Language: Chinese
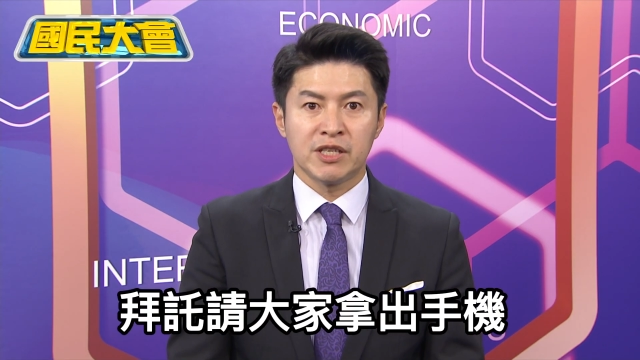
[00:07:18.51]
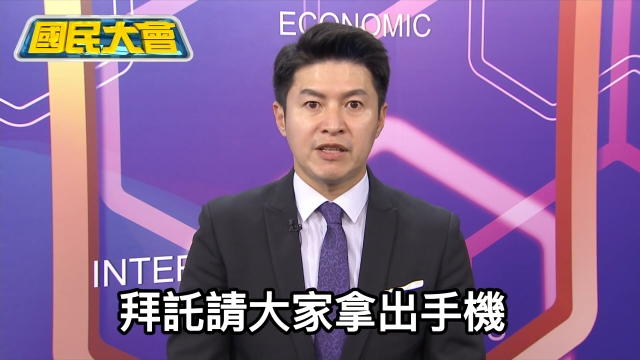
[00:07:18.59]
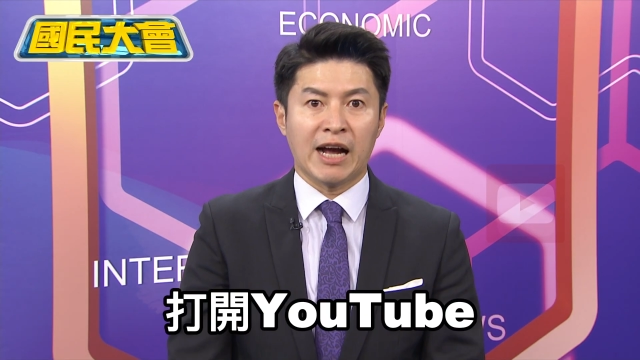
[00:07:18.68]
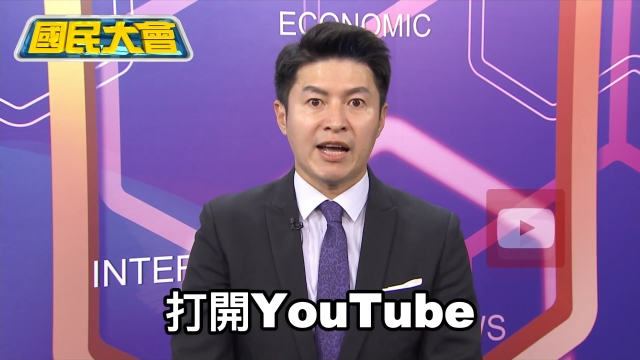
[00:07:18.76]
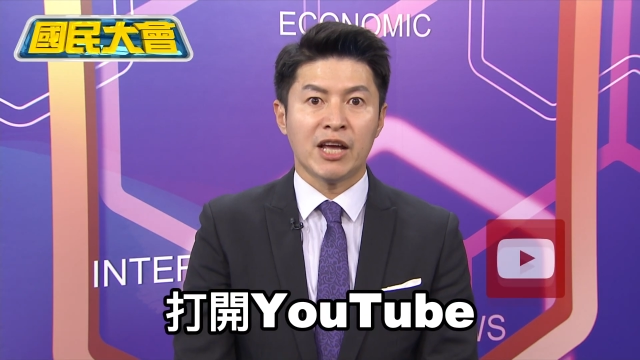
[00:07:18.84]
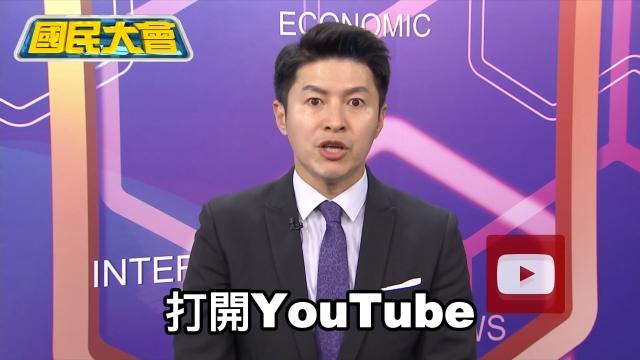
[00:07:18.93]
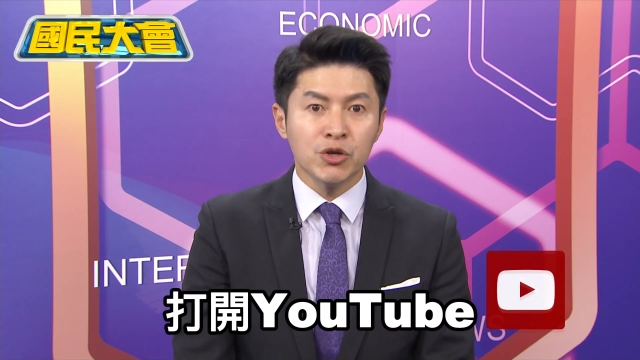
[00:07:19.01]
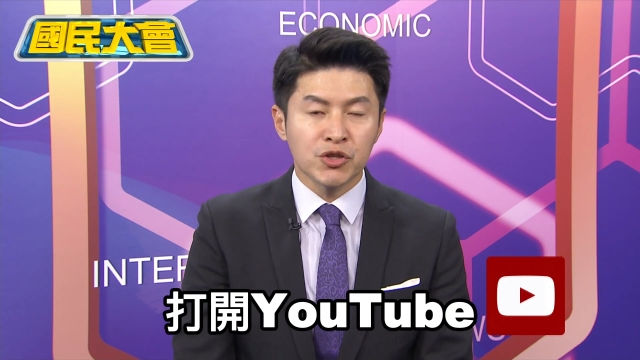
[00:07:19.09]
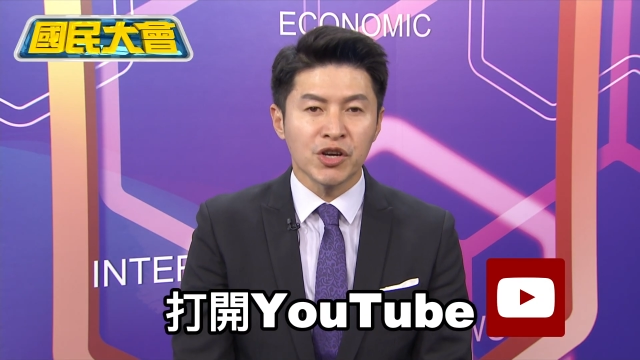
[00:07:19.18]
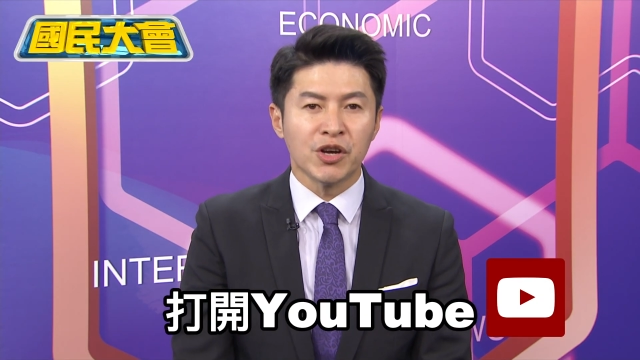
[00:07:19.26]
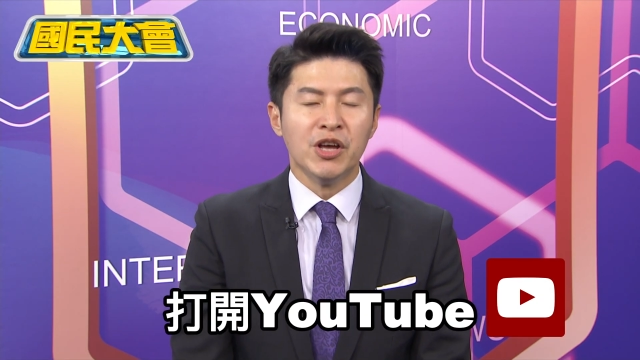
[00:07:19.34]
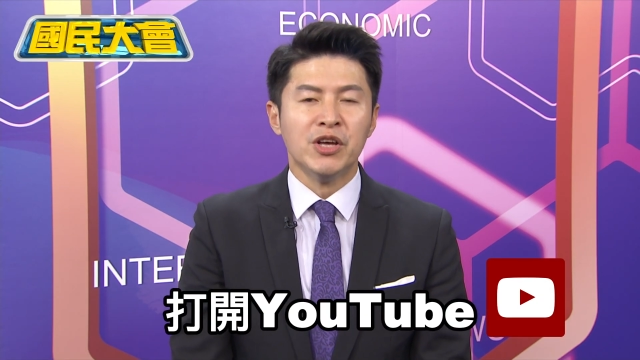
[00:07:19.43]
打开
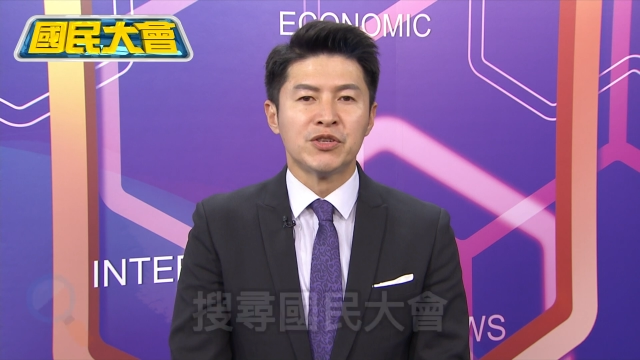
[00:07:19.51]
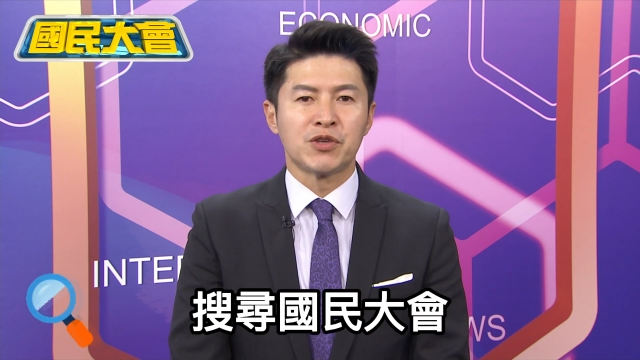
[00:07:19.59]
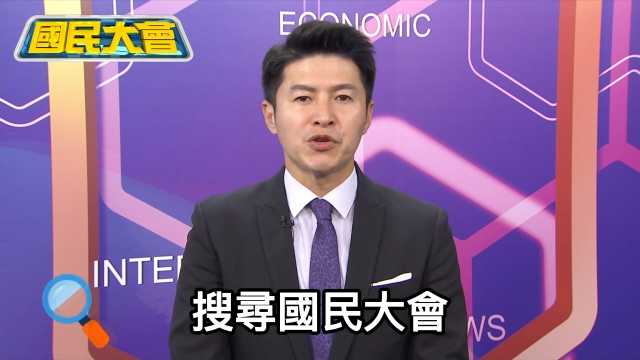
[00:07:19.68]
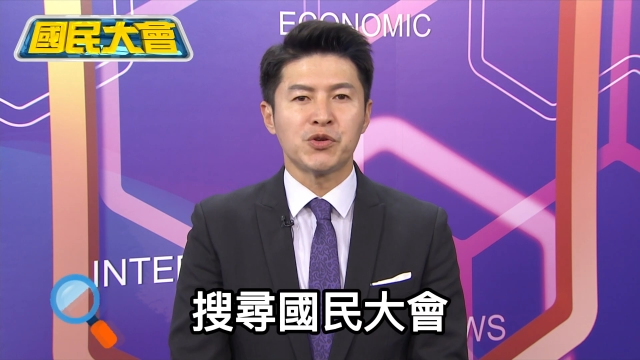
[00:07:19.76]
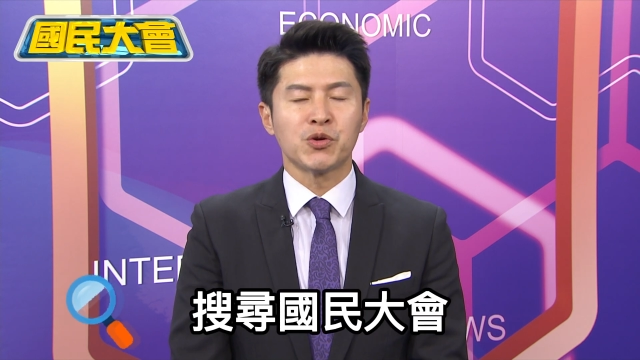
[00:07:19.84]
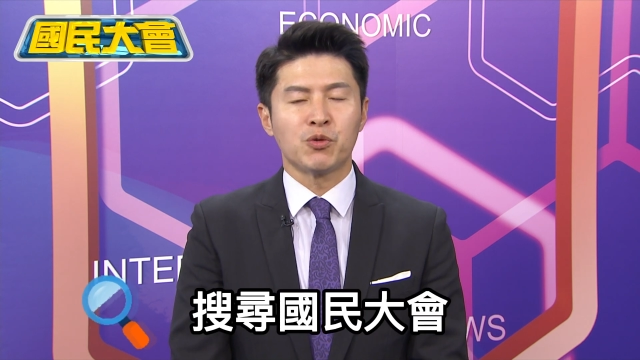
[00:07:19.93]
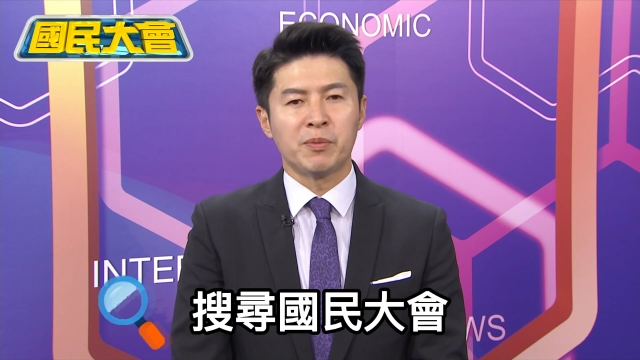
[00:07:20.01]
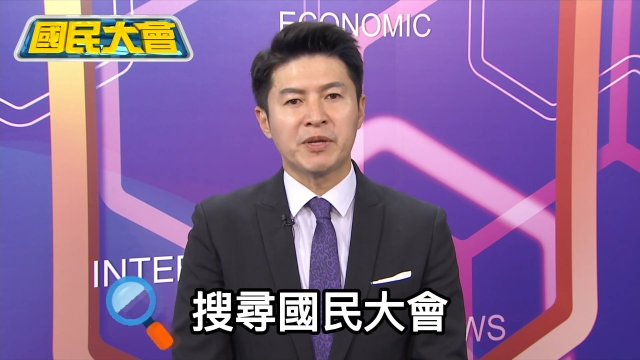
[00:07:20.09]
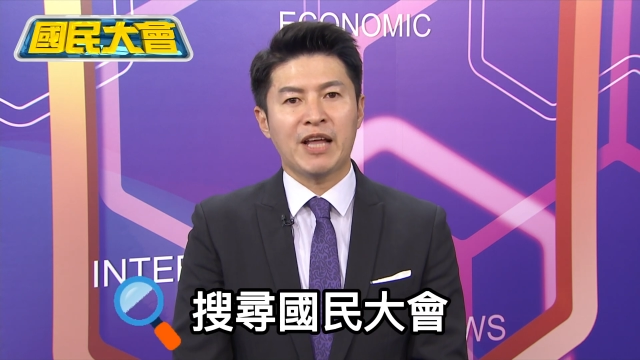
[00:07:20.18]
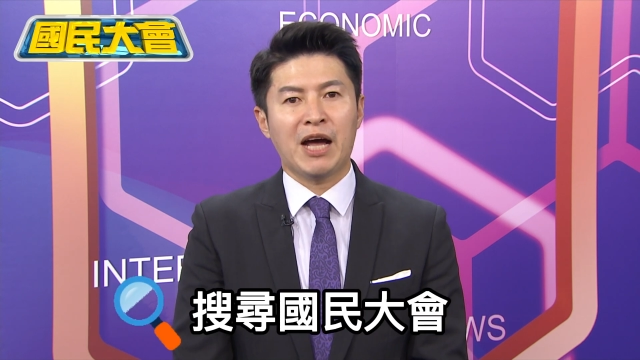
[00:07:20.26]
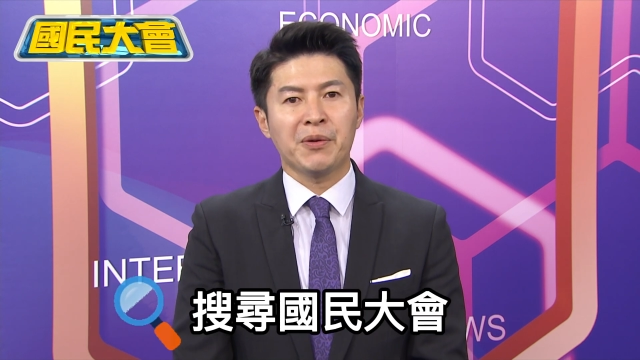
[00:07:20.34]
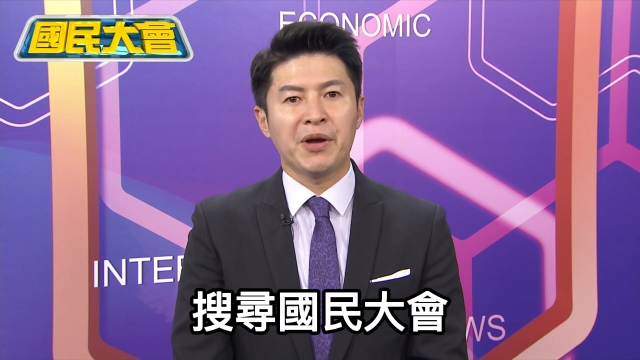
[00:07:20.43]
YouTube，搜寻国民
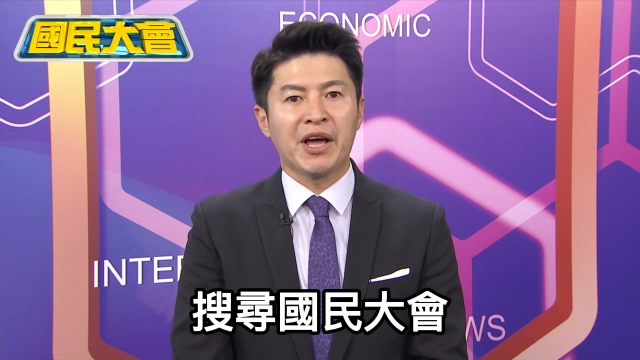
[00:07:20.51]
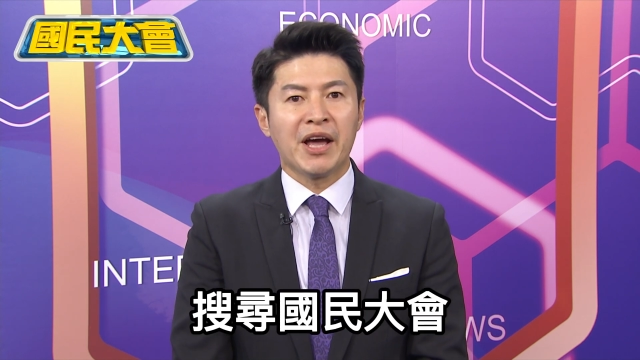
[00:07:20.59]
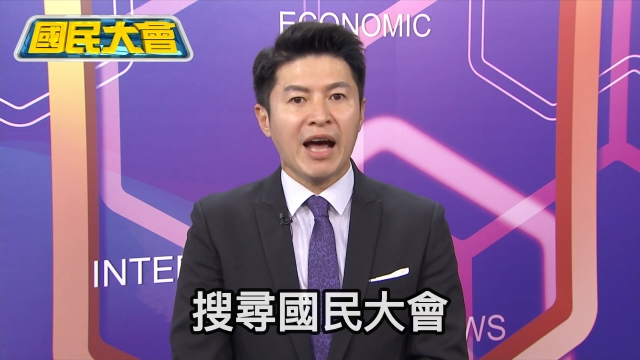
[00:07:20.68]
大会，